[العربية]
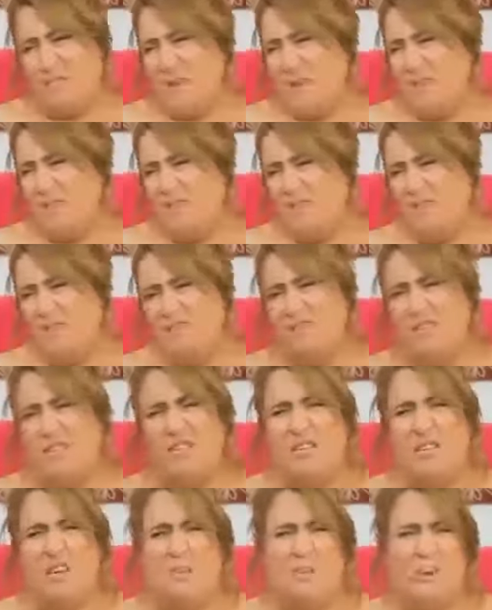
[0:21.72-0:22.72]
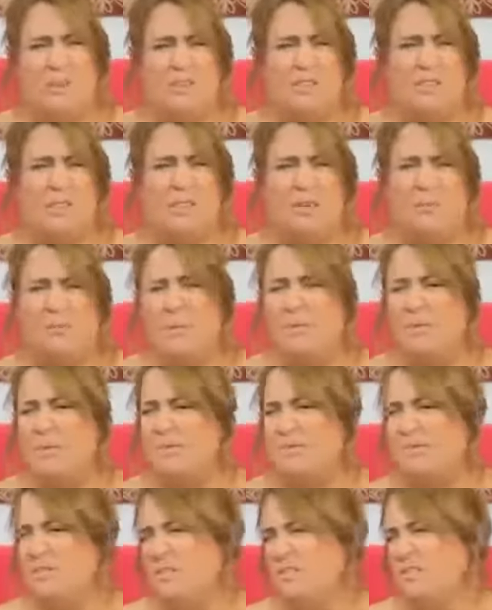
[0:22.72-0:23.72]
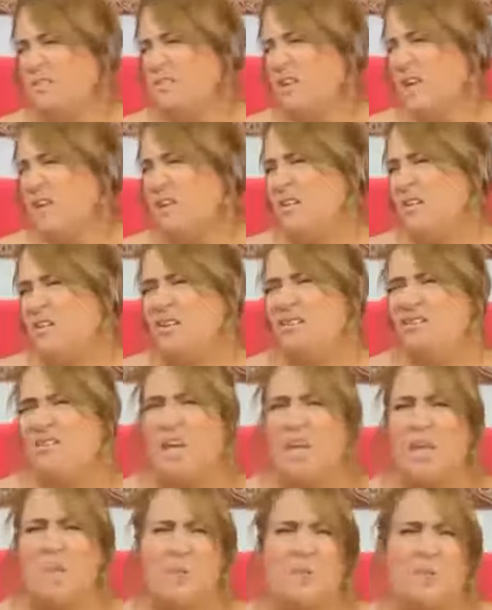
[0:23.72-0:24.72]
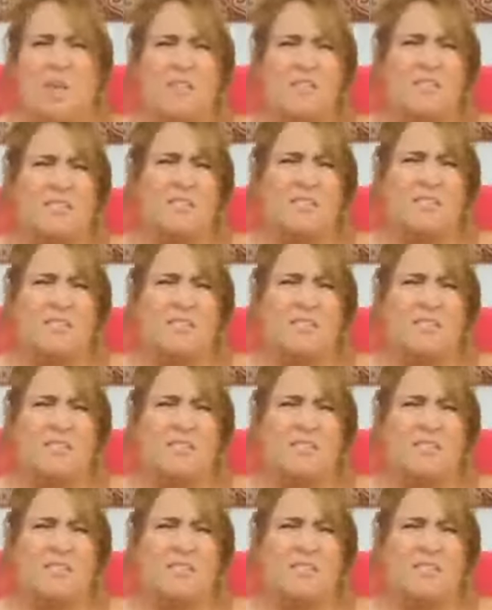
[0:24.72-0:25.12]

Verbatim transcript: بنيتي تعبة تعبة مسحت سيقت طيبت غسلت